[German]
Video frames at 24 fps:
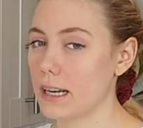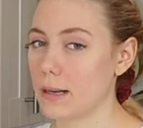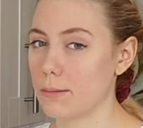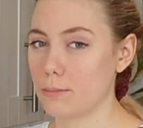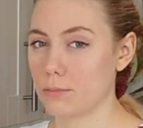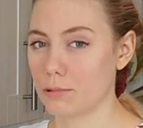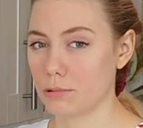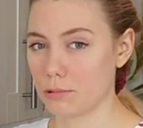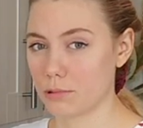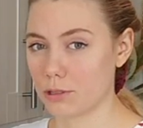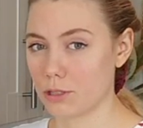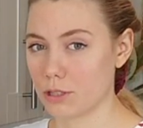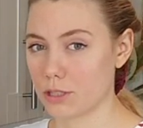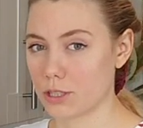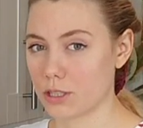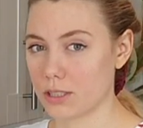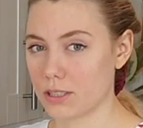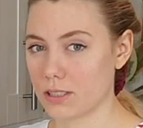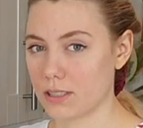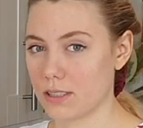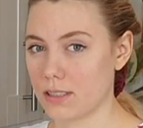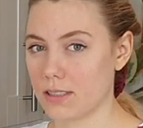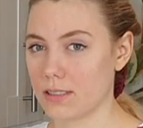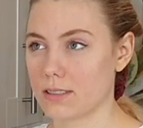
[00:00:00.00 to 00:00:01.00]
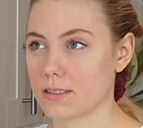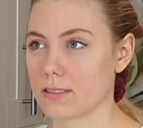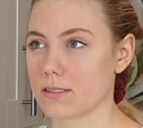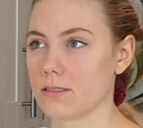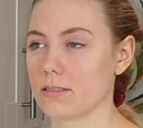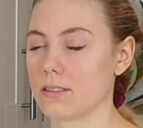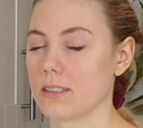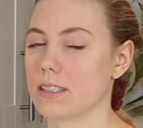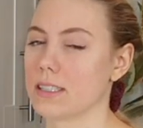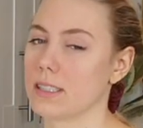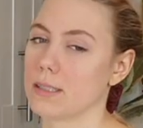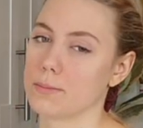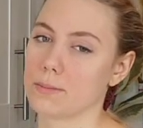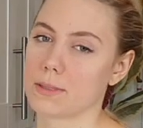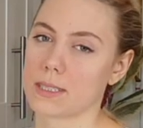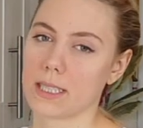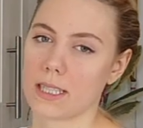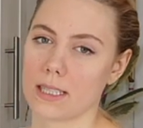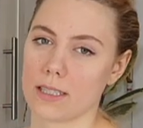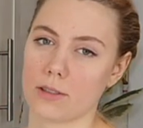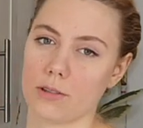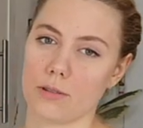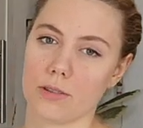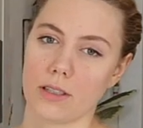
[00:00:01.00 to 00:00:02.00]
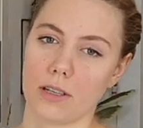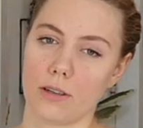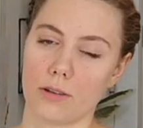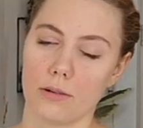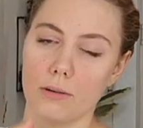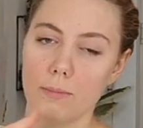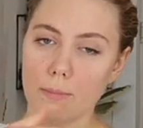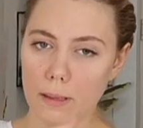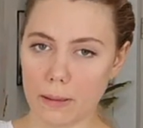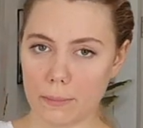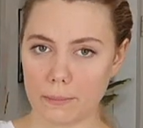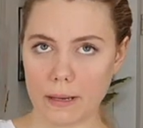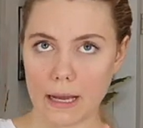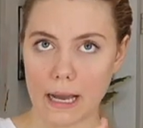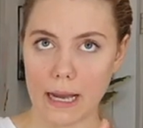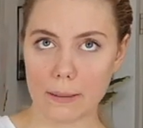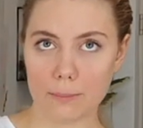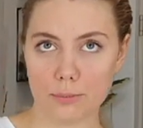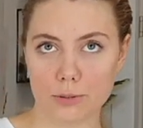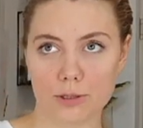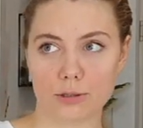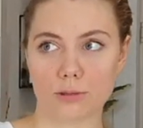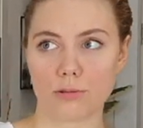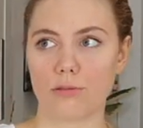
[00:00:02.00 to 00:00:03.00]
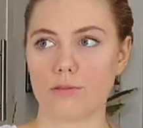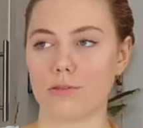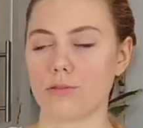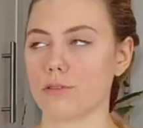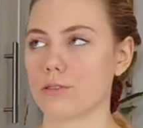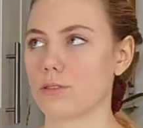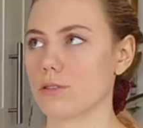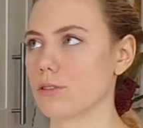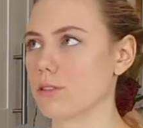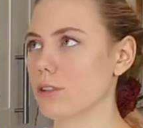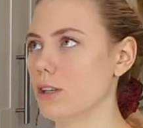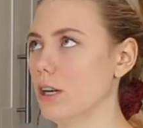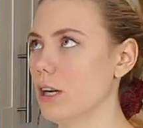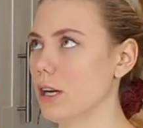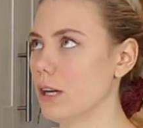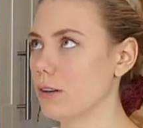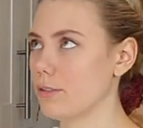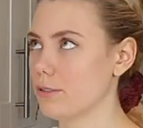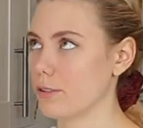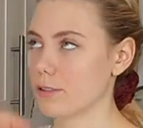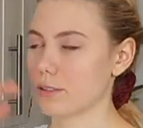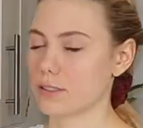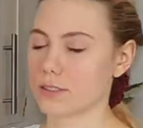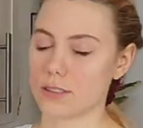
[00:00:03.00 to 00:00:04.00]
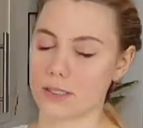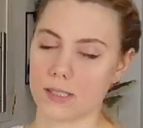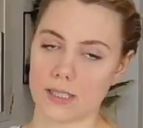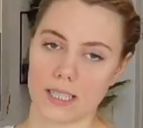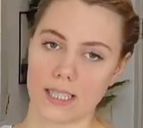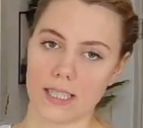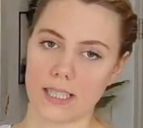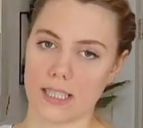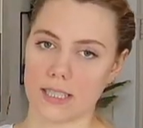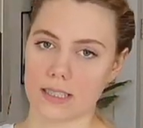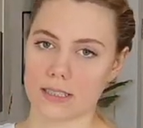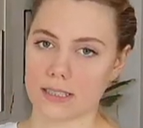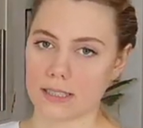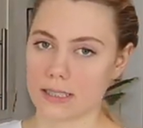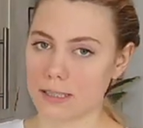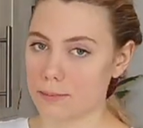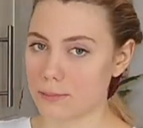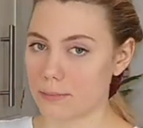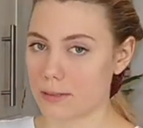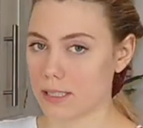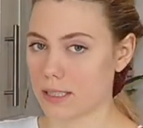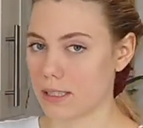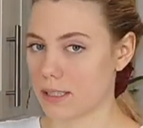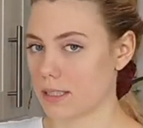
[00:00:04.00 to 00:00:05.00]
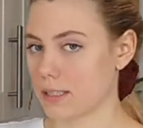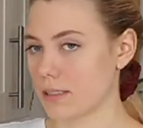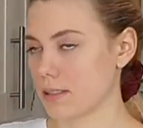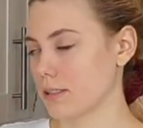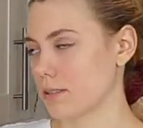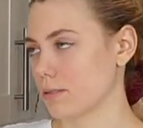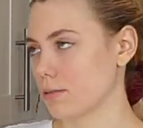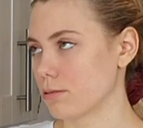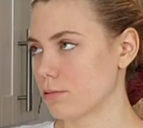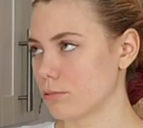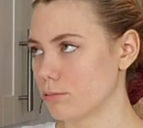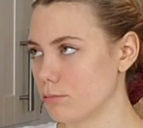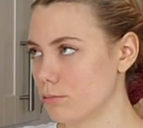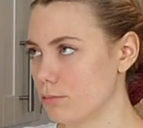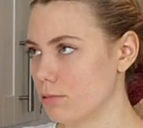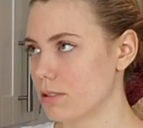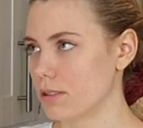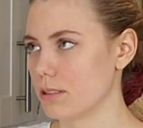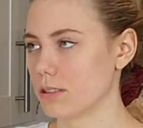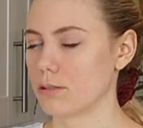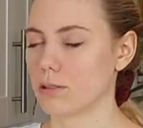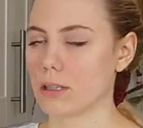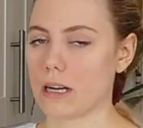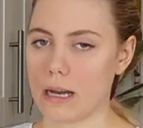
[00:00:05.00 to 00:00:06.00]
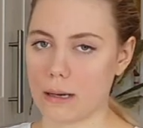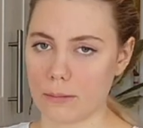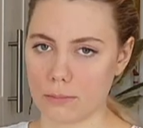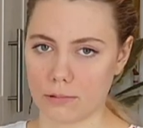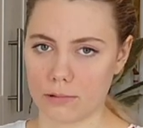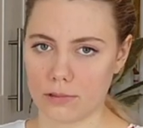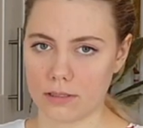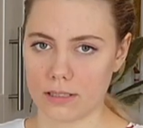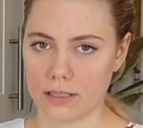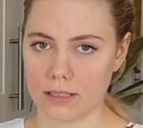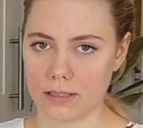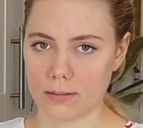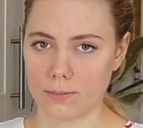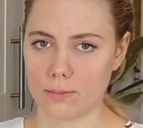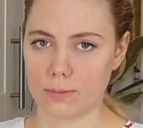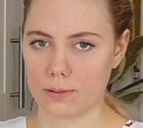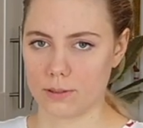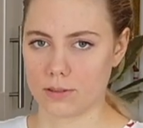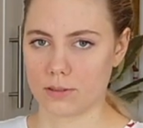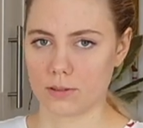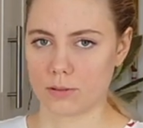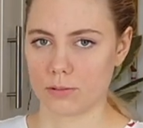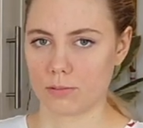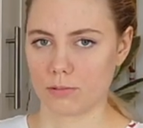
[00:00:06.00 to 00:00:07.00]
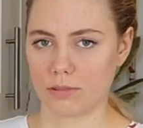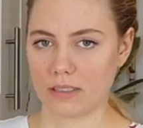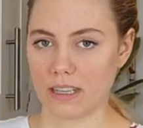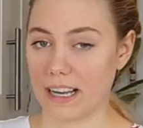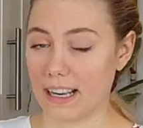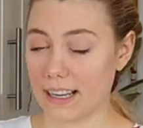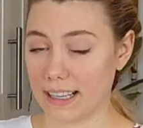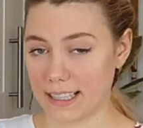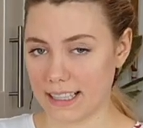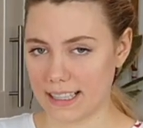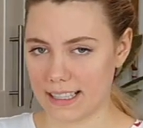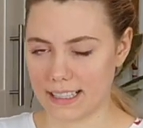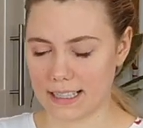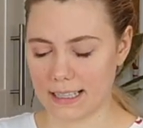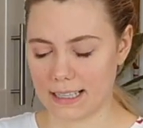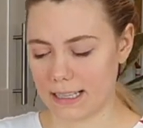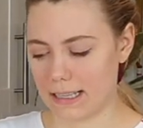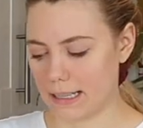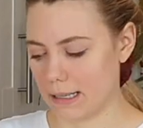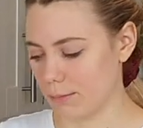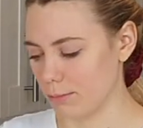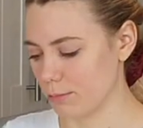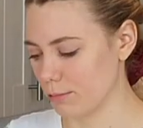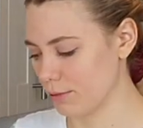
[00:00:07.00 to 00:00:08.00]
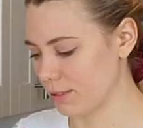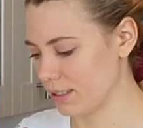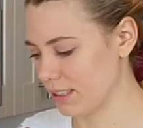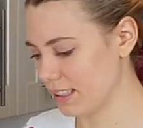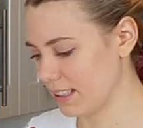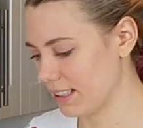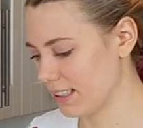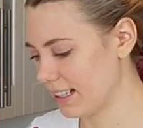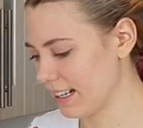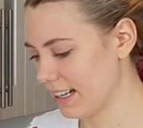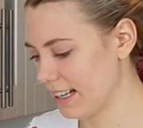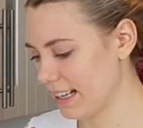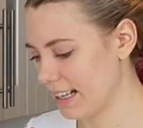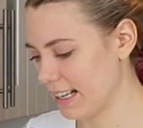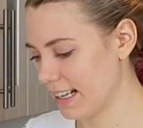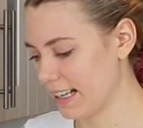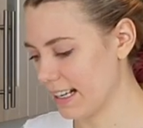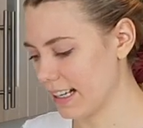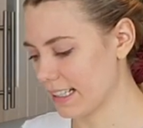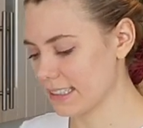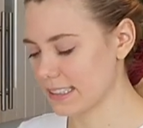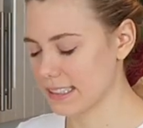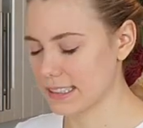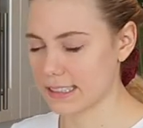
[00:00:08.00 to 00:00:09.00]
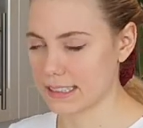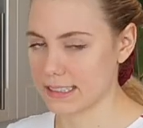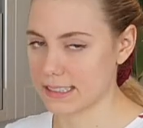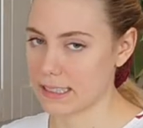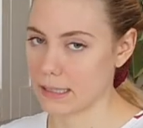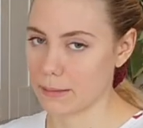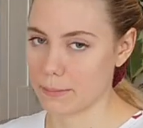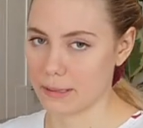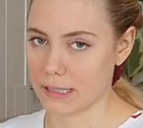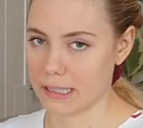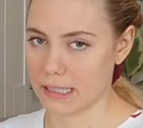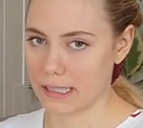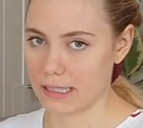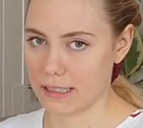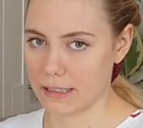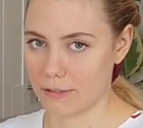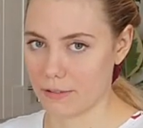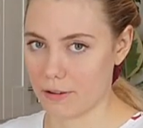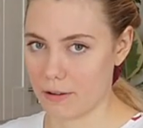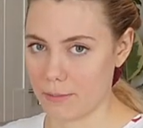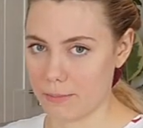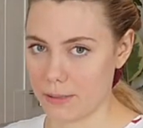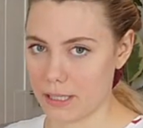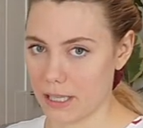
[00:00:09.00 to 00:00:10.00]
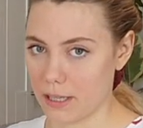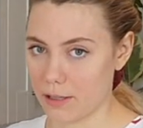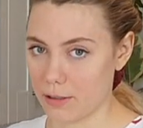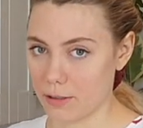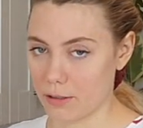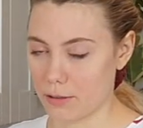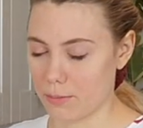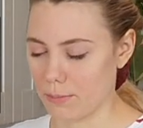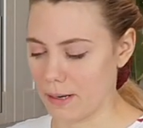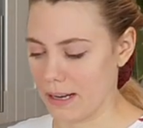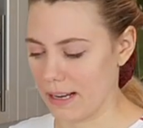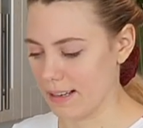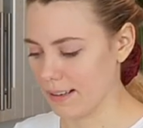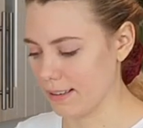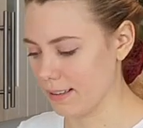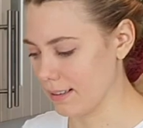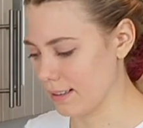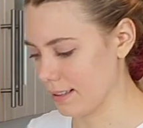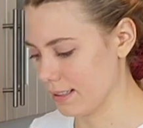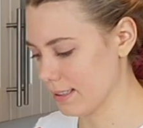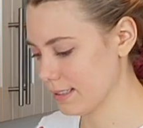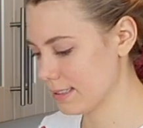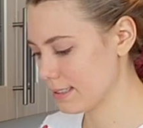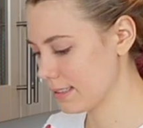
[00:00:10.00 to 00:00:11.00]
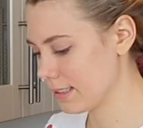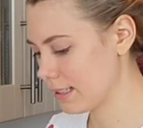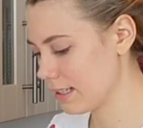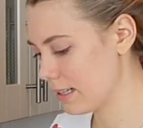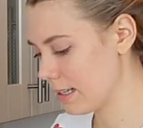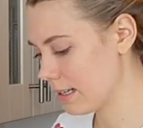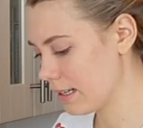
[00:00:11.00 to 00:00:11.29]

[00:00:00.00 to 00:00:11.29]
harmonisch ist und dann gibt es natürlich auch immer mehr Abstufungen von so der ziemlich guten Harmonie bis zu gar keiner Harmonie. Also es ist ja bei jeder Familie auch nochmal anders.